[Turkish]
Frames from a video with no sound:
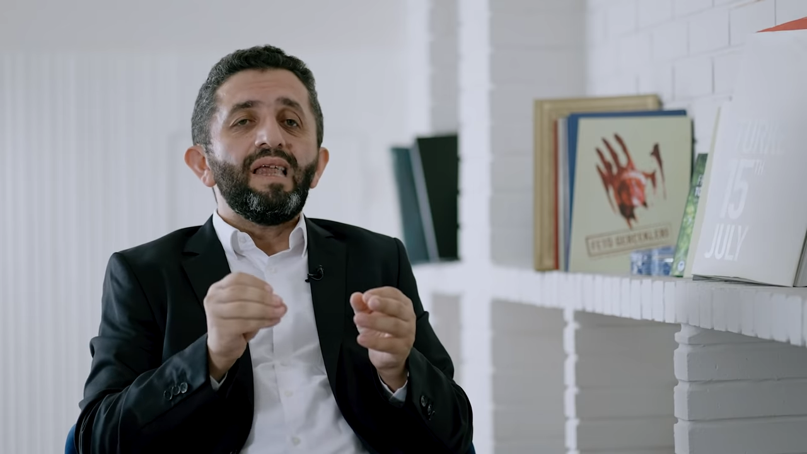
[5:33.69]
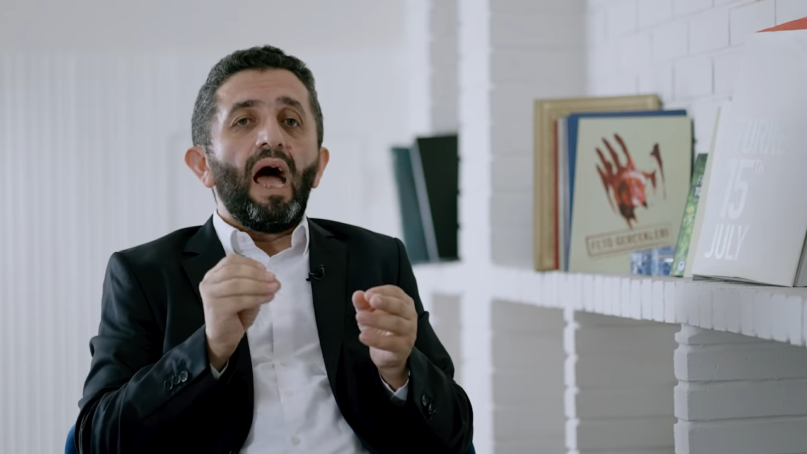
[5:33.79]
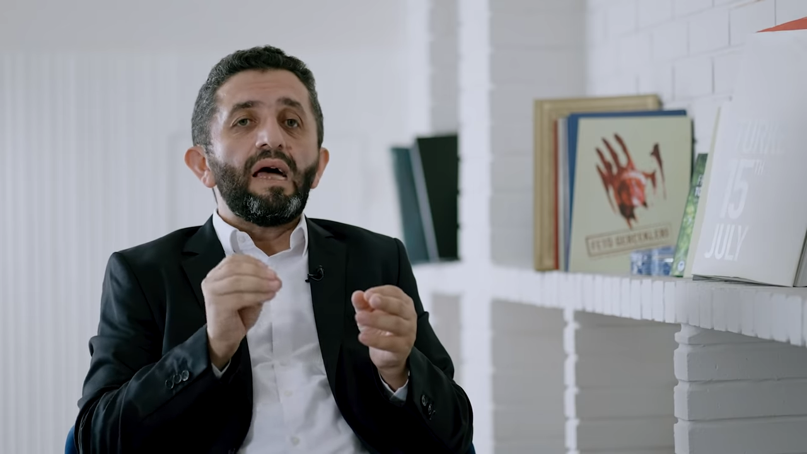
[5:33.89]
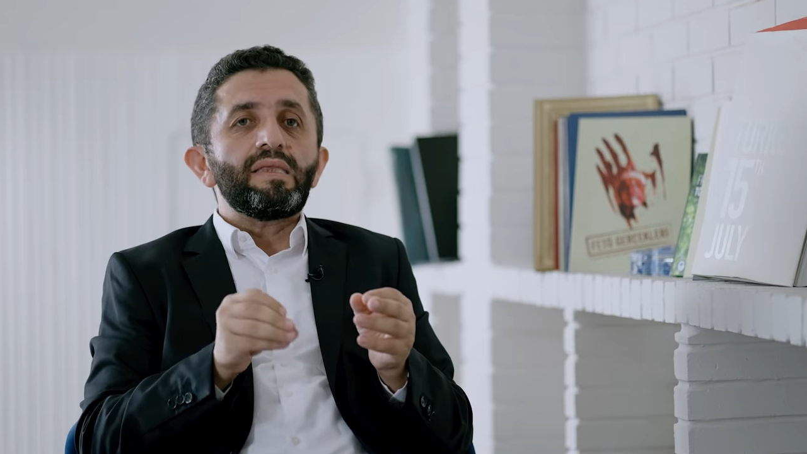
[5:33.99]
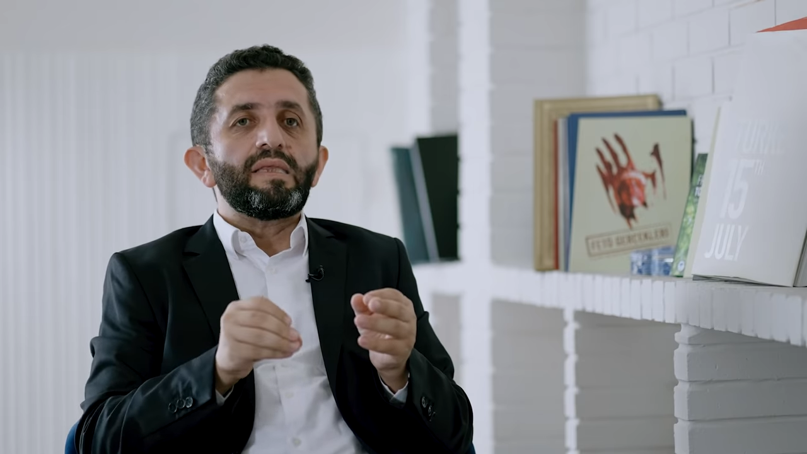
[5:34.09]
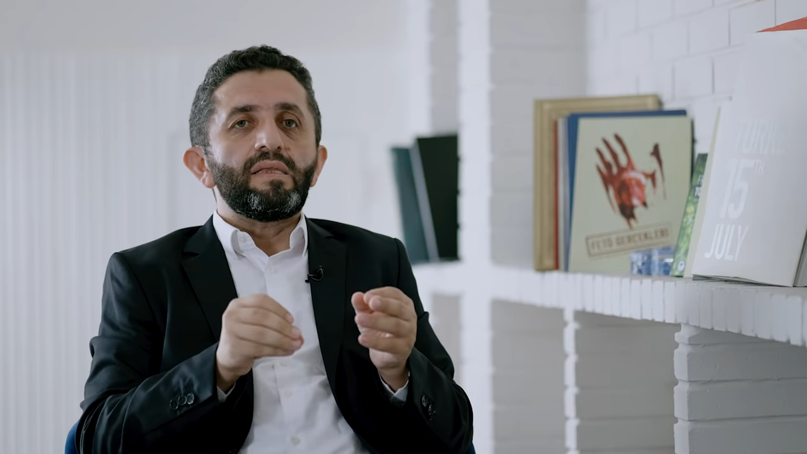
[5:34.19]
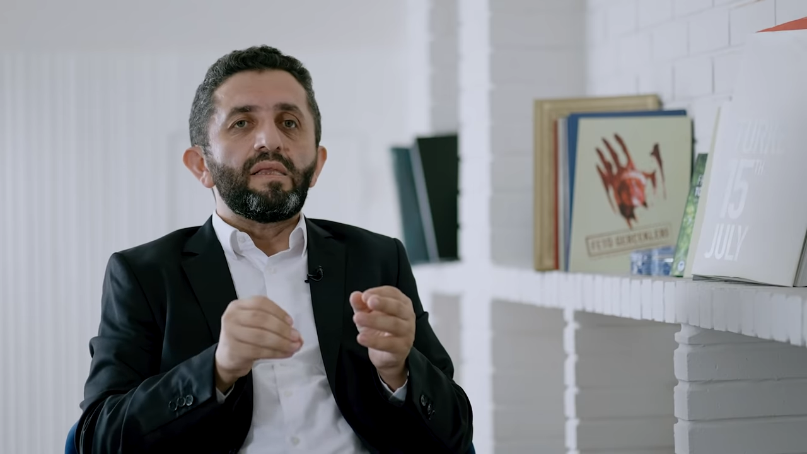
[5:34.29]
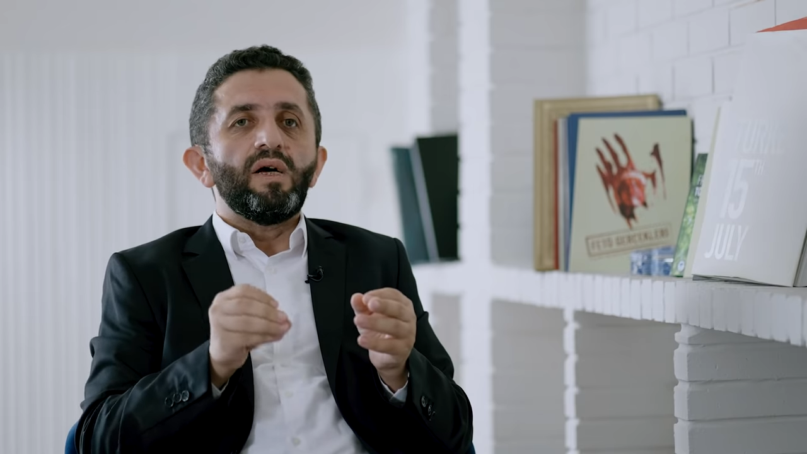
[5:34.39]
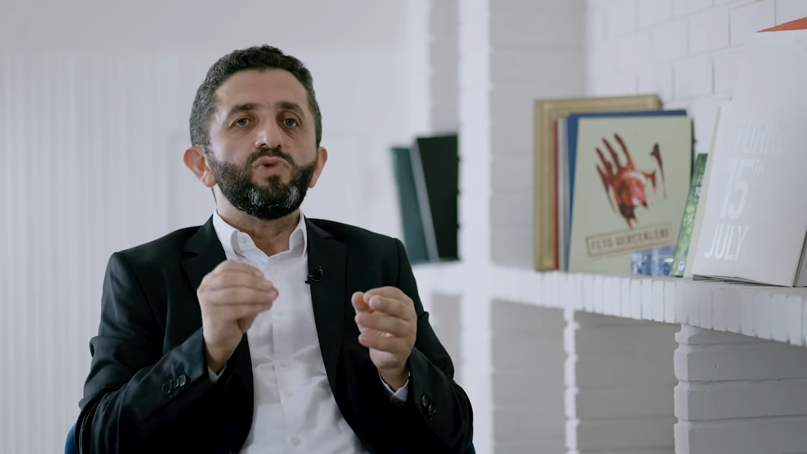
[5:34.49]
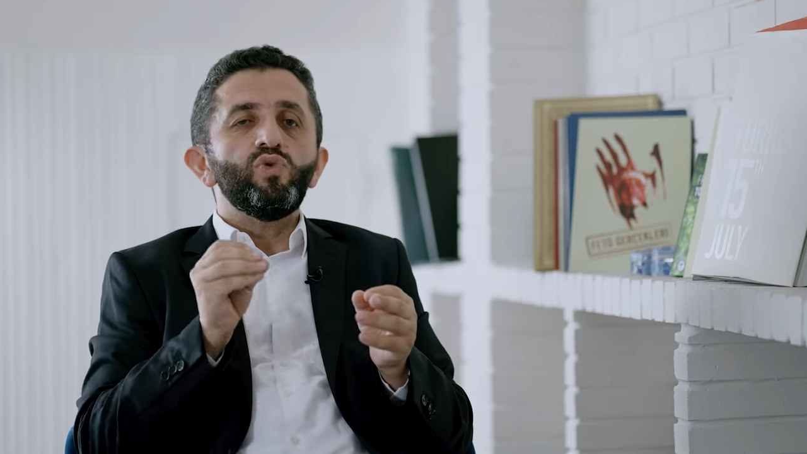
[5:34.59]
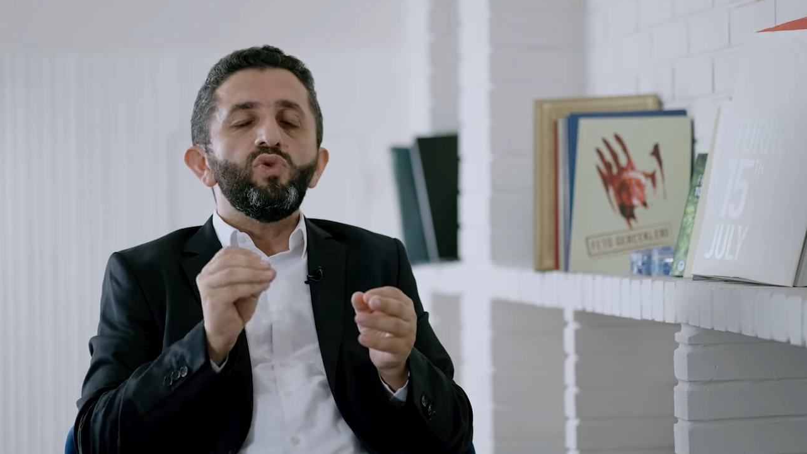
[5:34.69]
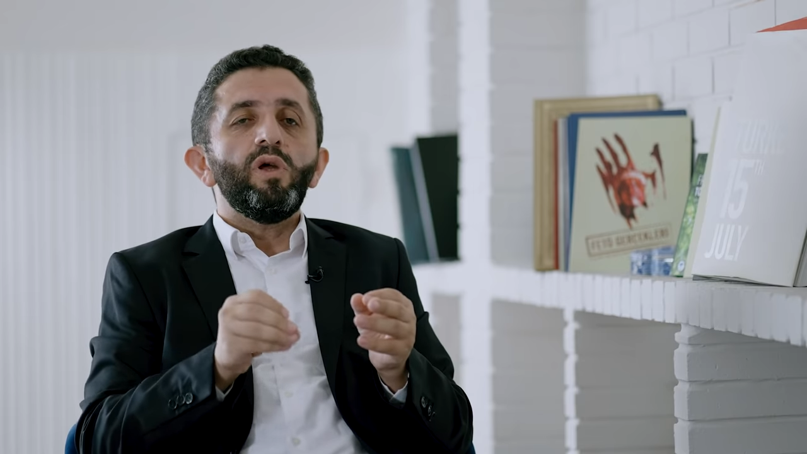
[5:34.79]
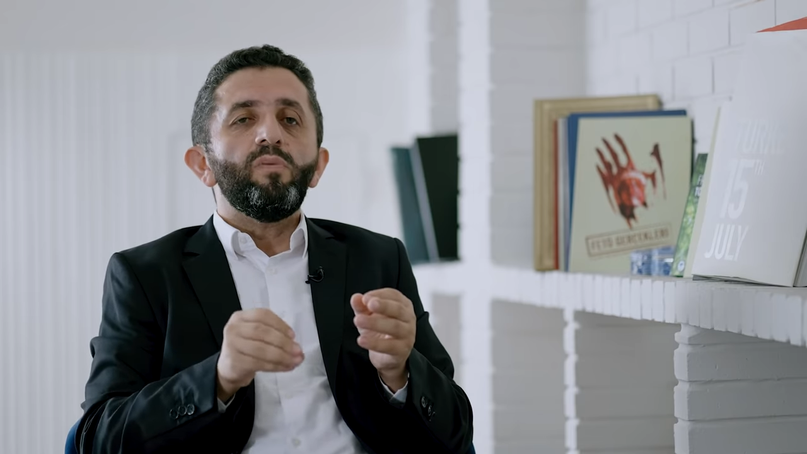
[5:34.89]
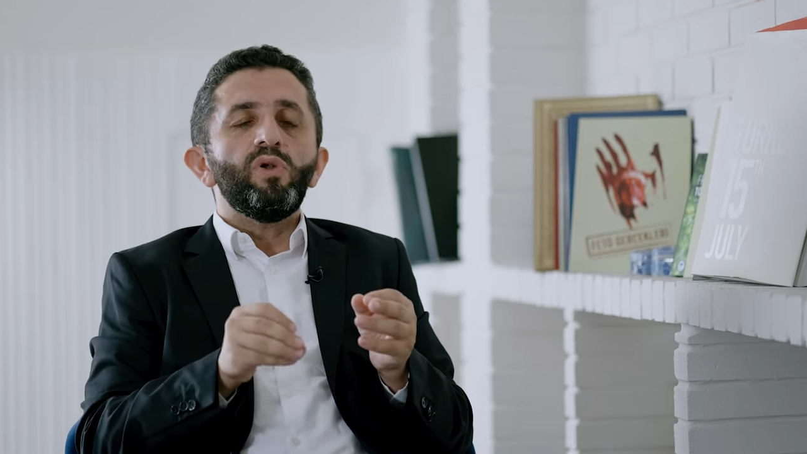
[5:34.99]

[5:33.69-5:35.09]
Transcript: hattında Suriye